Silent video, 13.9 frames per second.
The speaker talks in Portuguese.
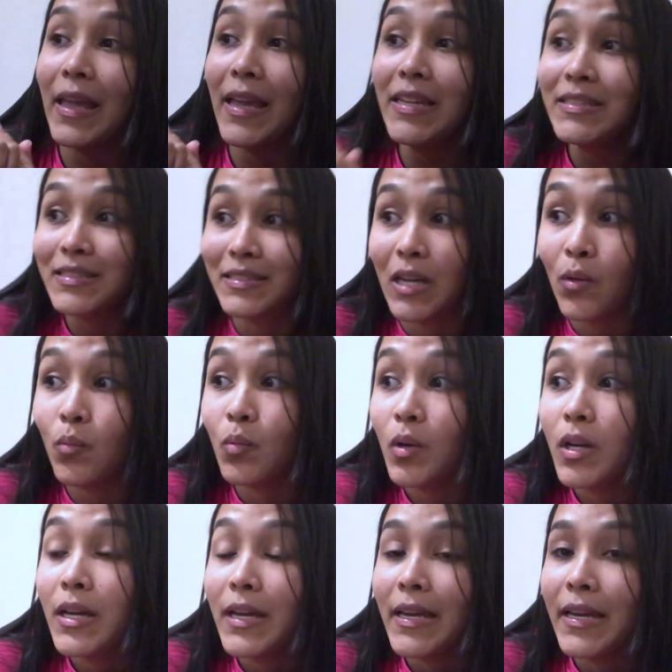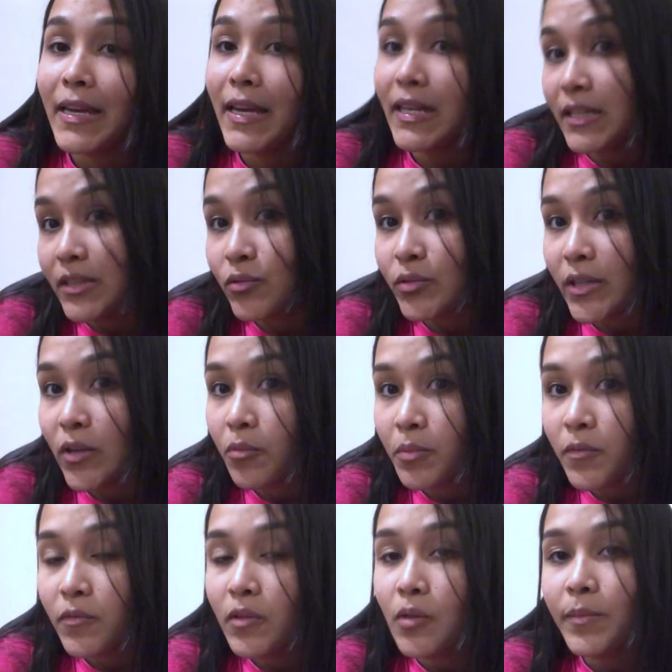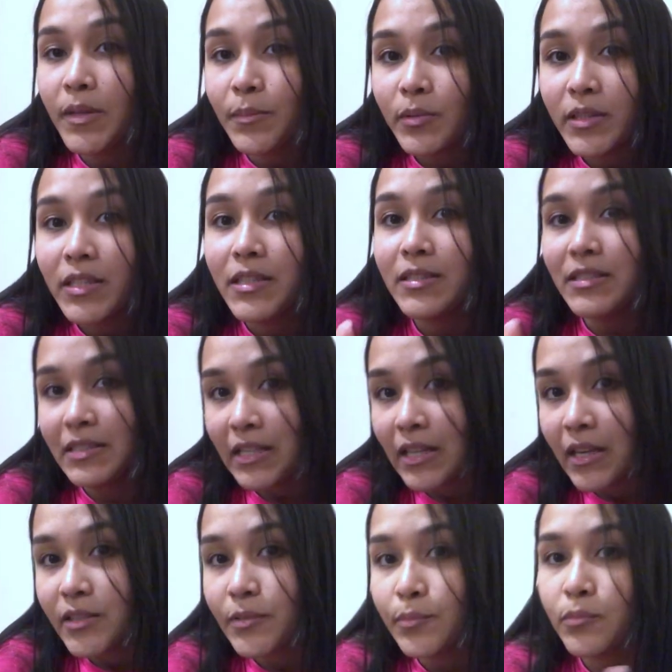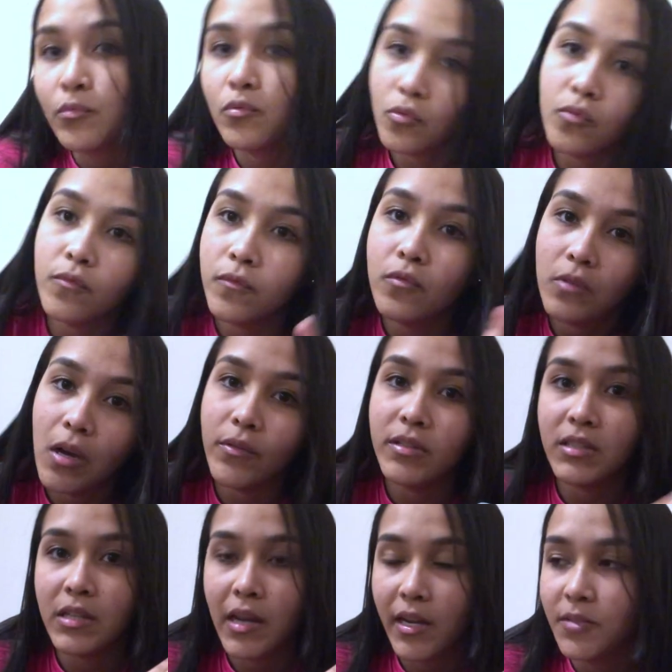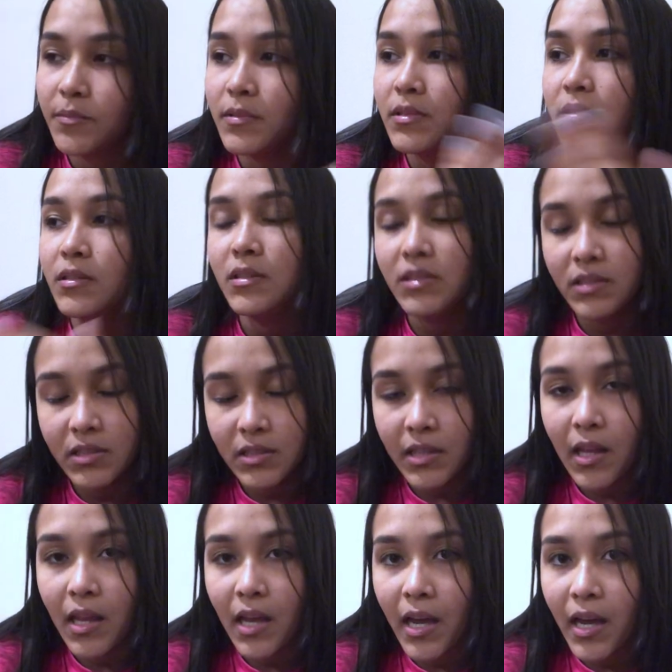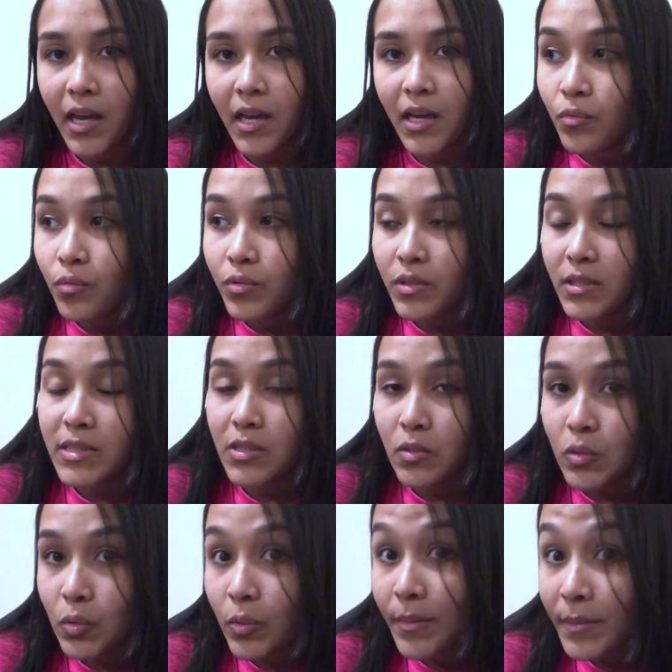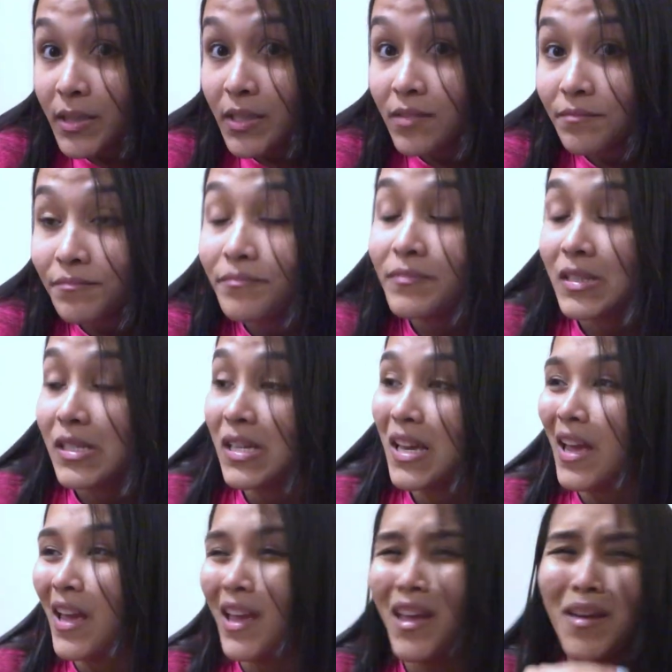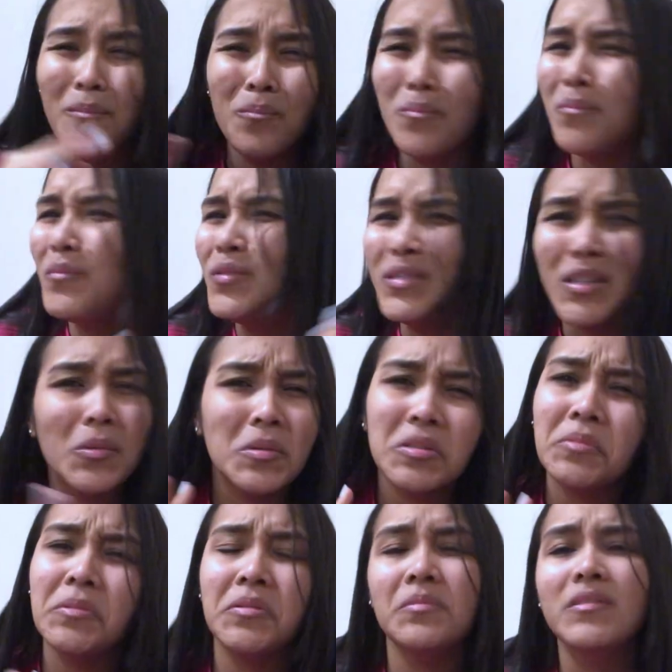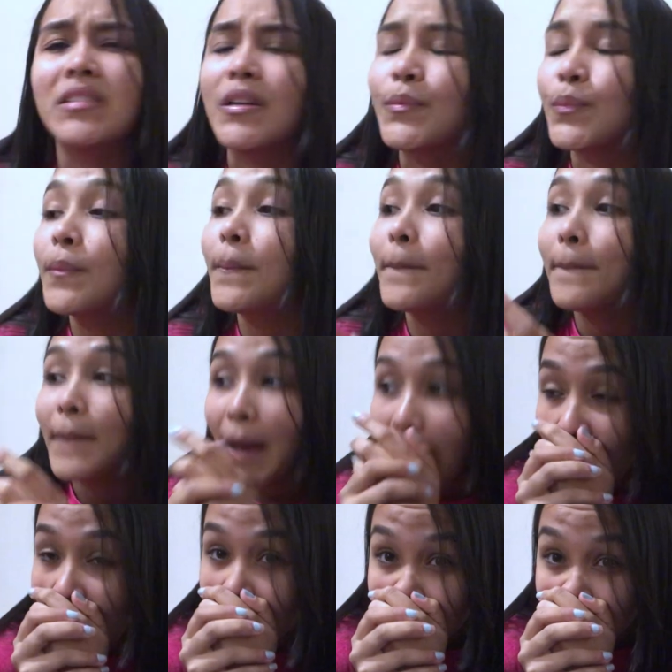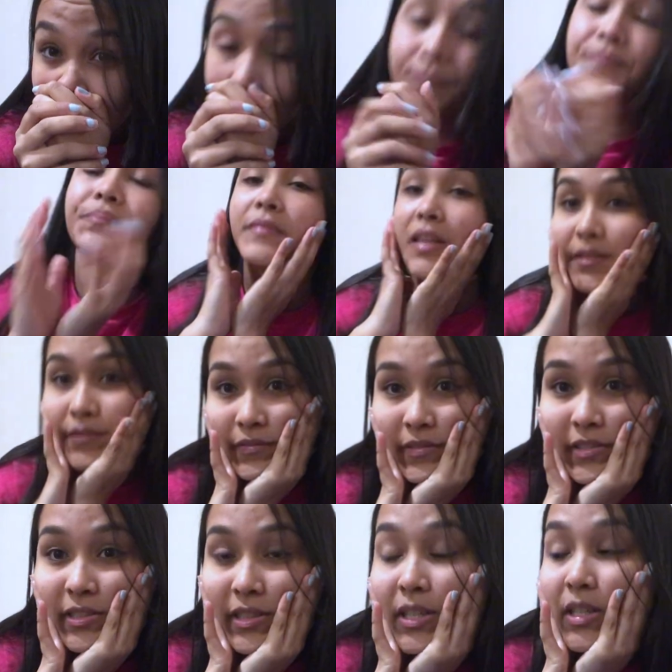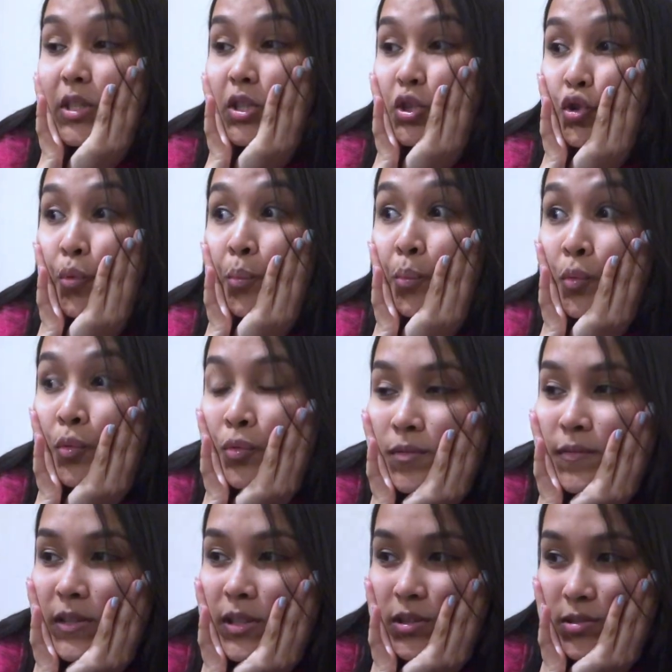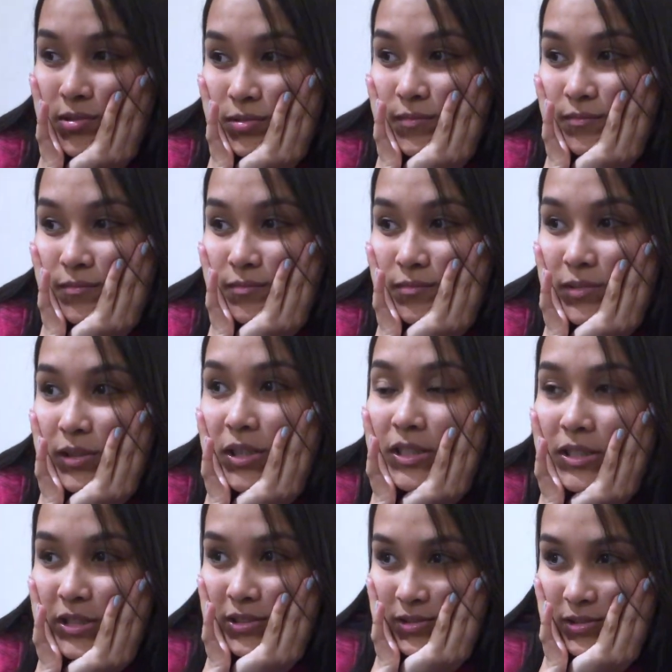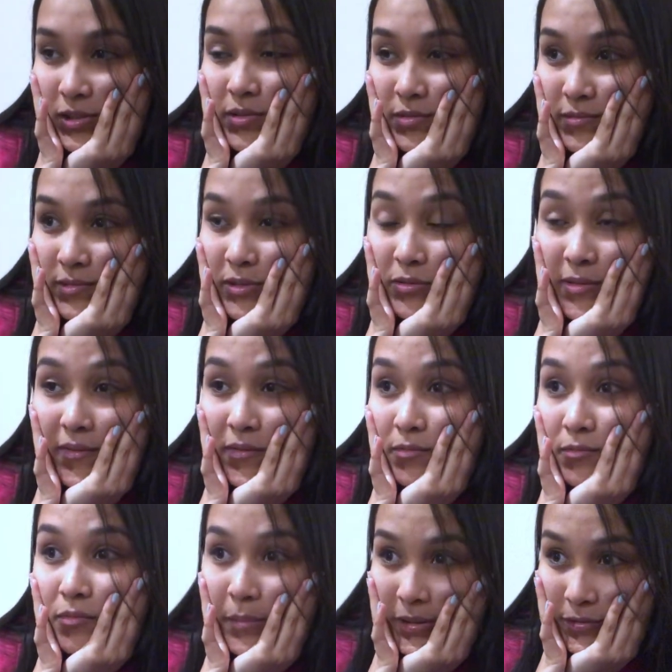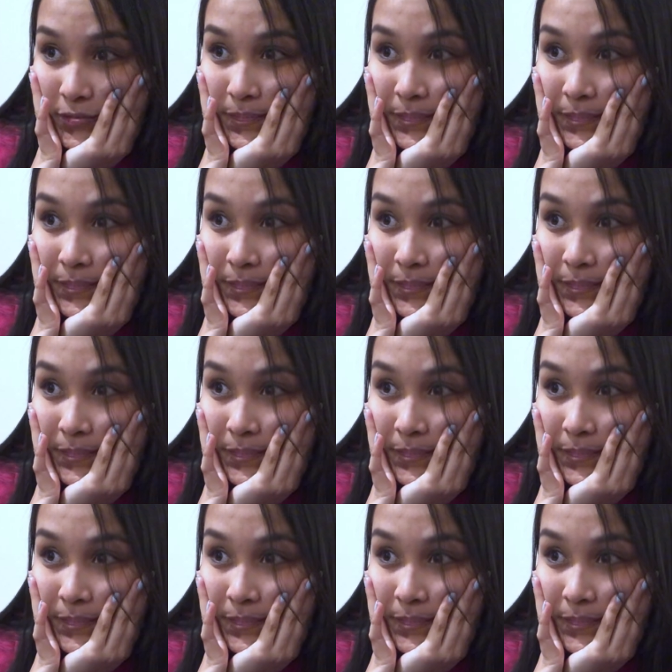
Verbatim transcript: Então, ele, eu tenho que comprar o um fogão para ele poder instalar, tipo, o fogão, entre aspas, e instalar o exaustor amanhã. É muita coisa ao mesmo tempo, mas, enfim, tô muito feliz. Antes, eu, não, eu tava com medo.